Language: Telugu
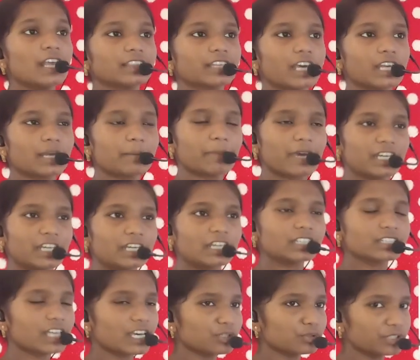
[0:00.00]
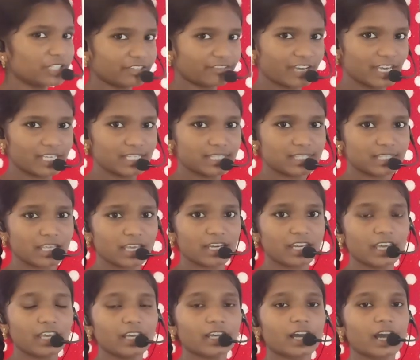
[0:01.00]
తన పనిని తాను
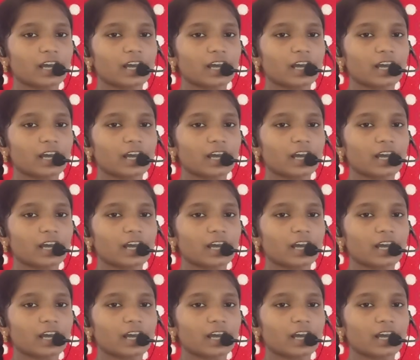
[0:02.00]
నిర్వహిస్తేనే